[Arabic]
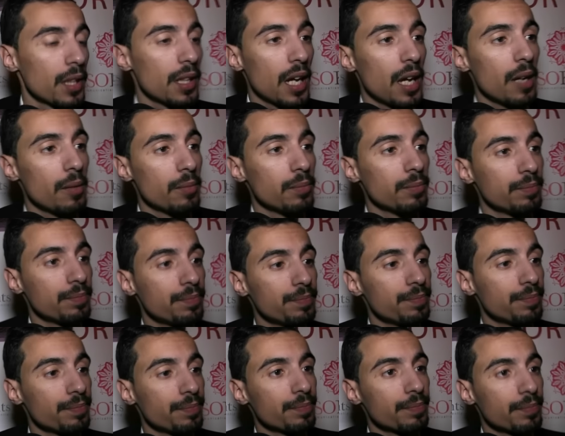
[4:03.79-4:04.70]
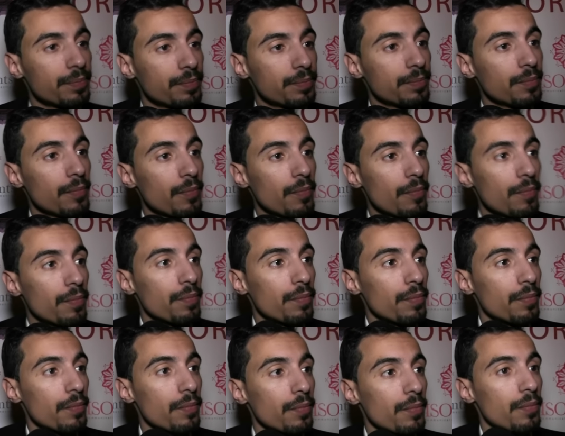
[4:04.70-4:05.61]
واش انت اليوم راضي على
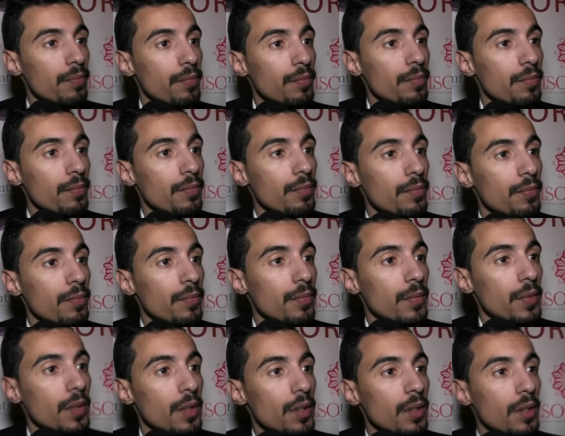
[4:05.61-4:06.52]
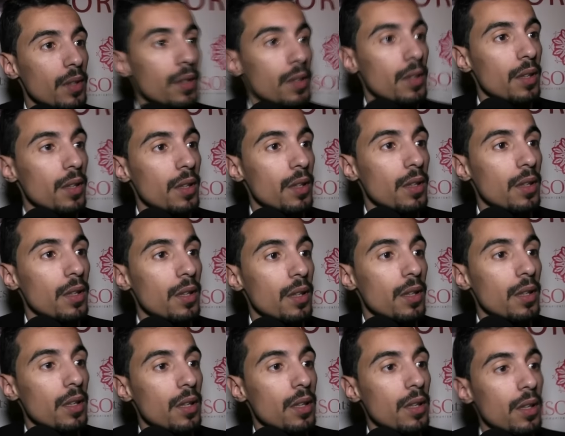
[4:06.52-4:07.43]
الاداء ديالك امام هذا الجمهور
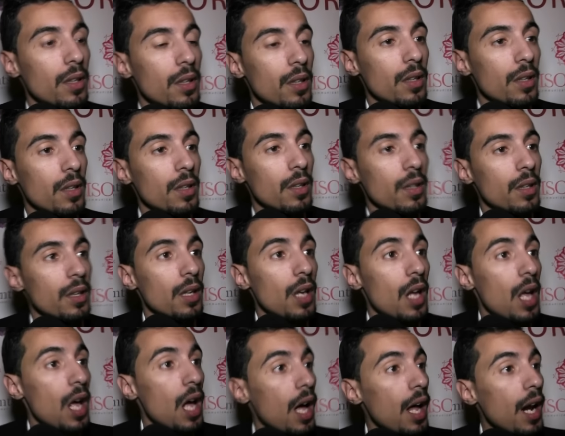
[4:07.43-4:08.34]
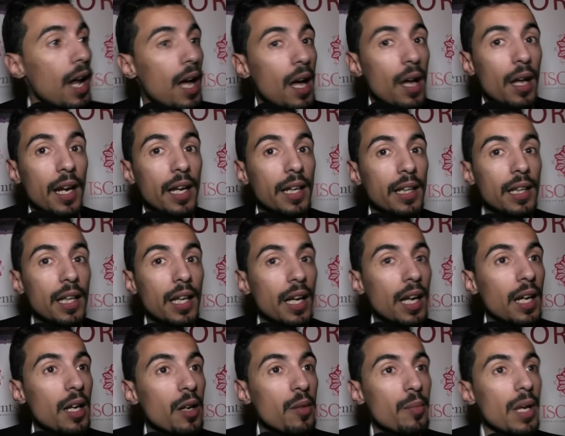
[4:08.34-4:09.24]
هذا والتفاعل الكبير اللي كان راه قلت
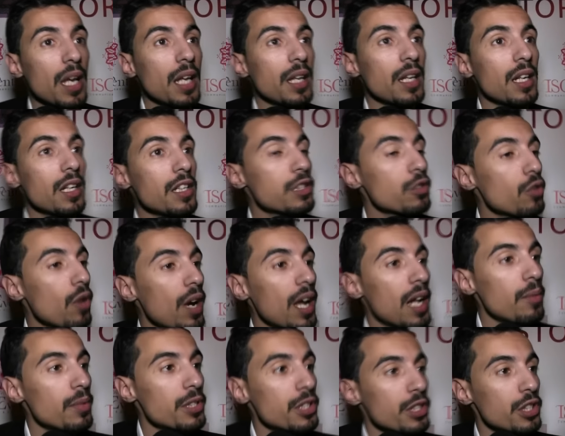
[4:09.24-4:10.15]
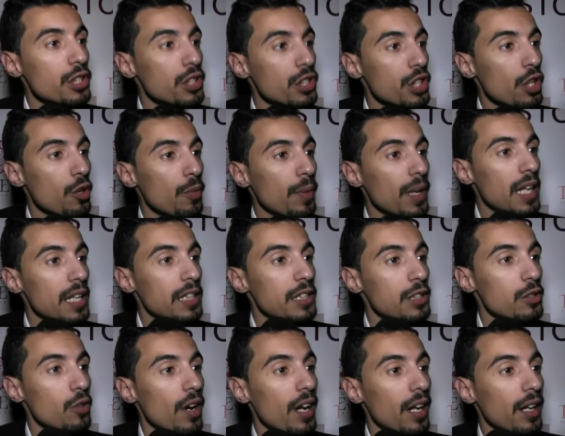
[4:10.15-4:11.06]
لك انا انا لست اهل باش نجاوب على هذا
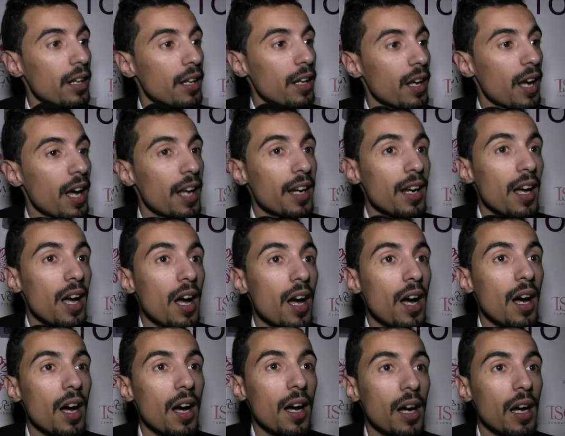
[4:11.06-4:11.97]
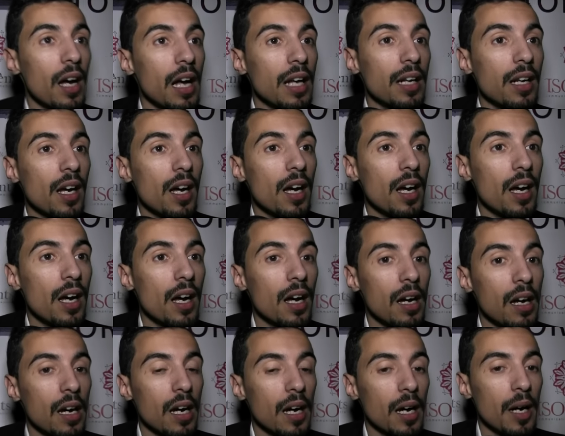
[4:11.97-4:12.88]
السؤال انا
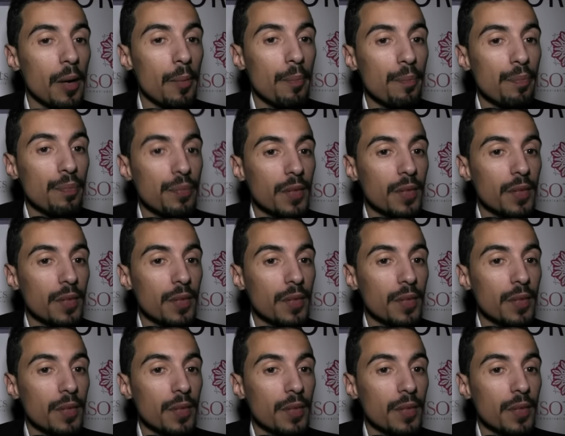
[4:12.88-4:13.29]
انا